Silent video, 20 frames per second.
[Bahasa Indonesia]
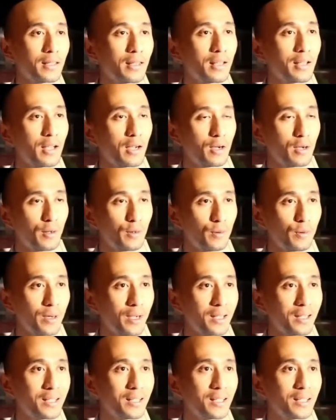Ketika
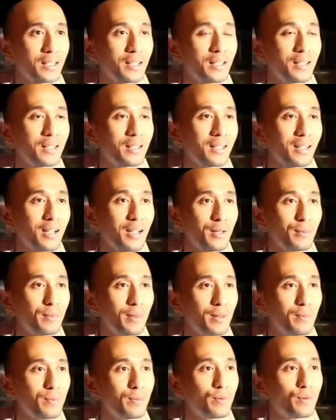keluar dari rahim
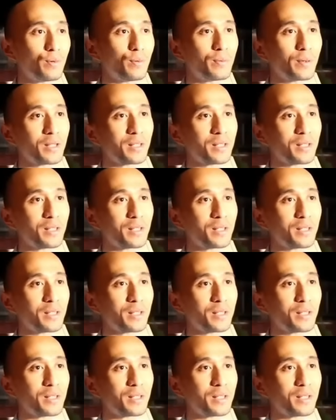ibu,